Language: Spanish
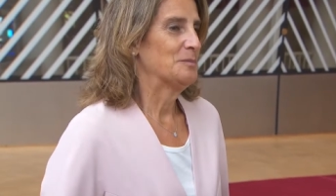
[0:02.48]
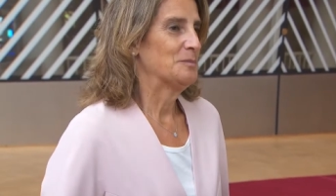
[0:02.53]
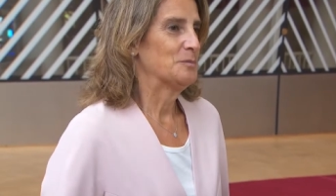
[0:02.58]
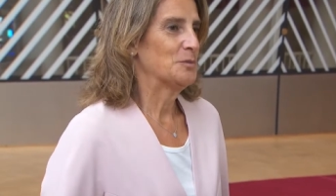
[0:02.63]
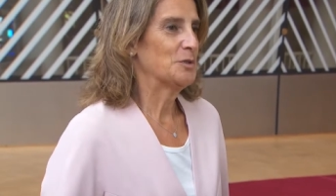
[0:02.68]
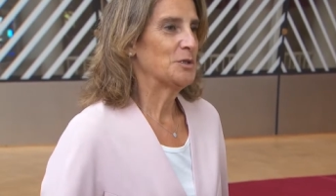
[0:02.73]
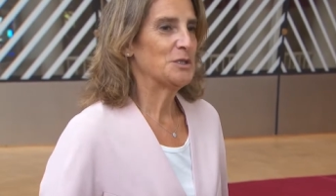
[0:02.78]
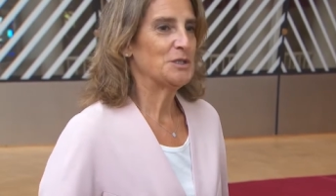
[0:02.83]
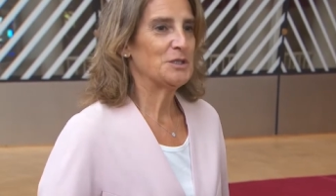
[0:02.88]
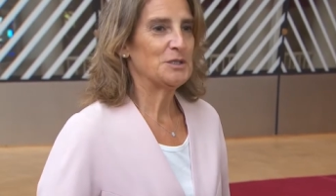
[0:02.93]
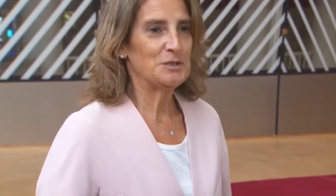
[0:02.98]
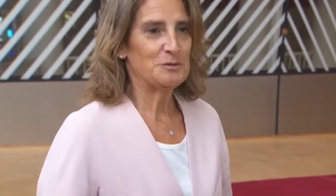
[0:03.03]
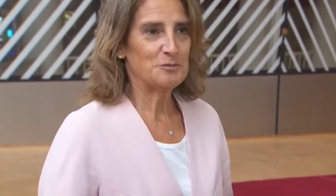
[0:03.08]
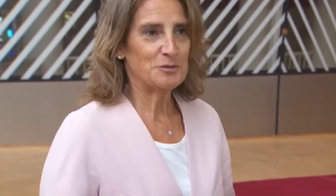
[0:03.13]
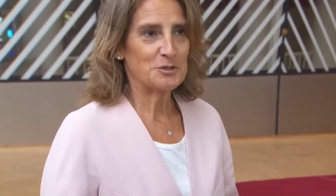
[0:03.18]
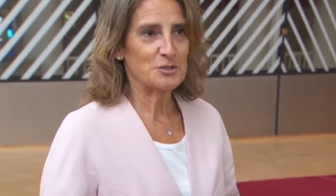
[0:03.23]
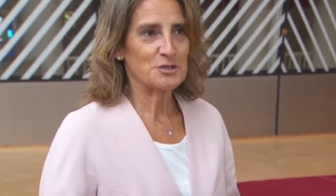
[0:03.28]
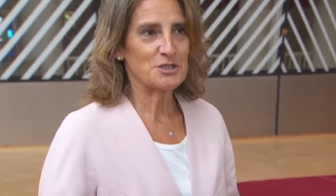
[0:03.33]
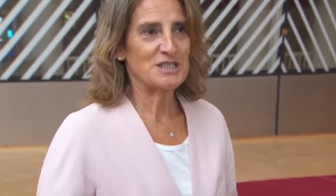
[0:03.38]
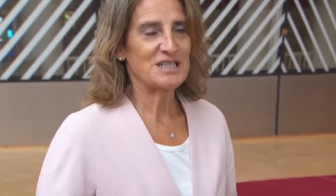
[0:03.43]
Muy
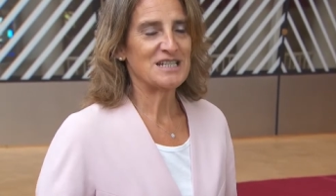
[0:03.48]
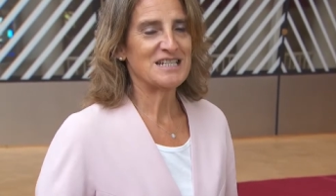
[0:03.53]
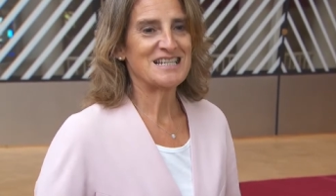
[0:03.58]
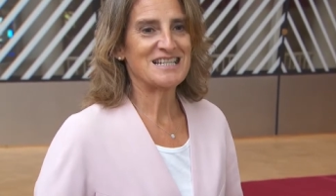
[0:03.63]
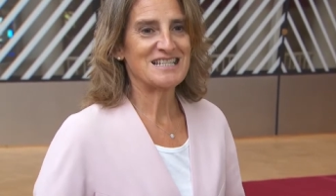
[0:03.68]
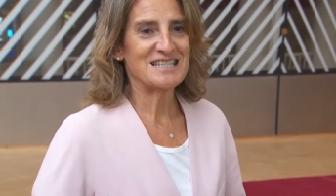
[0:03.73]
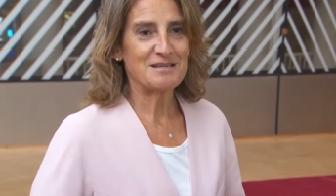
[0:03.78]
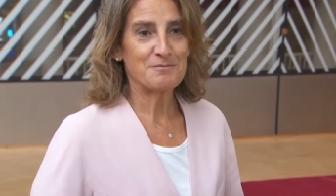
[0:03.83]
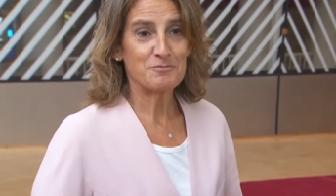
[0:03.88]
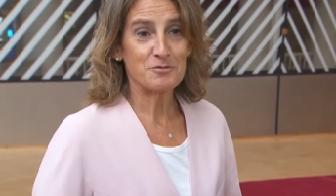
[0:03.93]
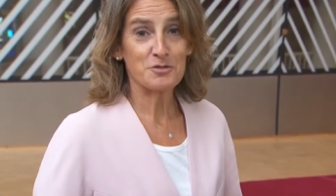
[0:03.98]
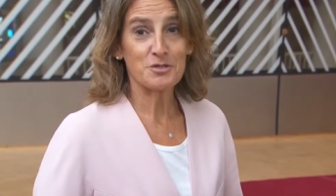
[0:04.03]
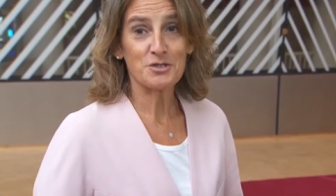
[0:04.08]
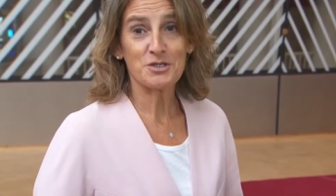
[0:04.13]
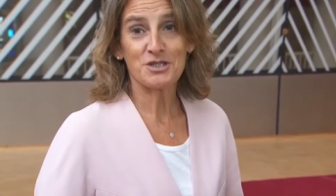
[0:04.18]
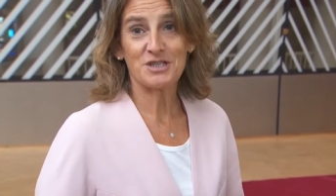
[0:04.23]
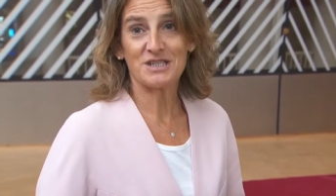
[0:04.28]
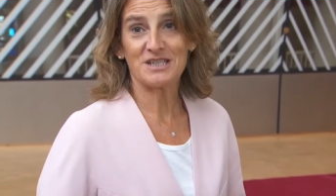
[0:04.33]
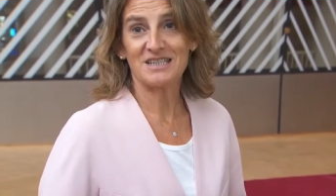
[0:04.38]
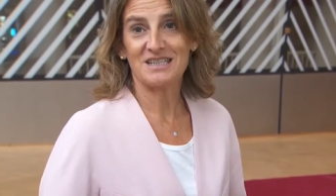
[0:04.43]
buenos días.
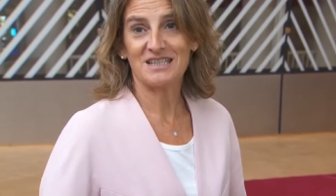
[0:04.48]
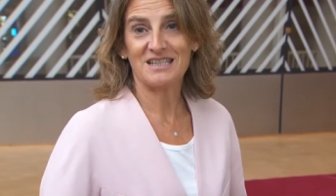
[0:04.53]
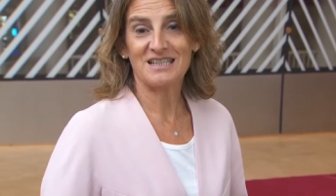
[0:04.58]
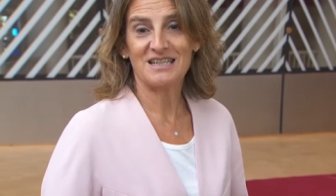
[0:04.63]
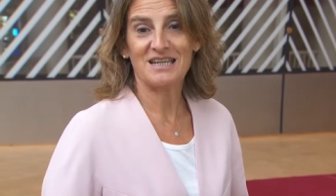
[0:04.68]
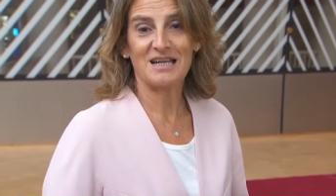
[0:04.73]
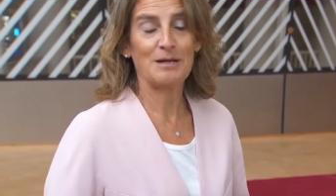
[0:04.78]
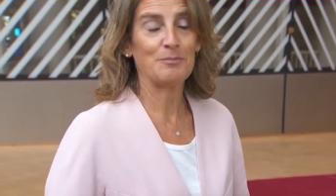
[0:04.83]
Estamos eh,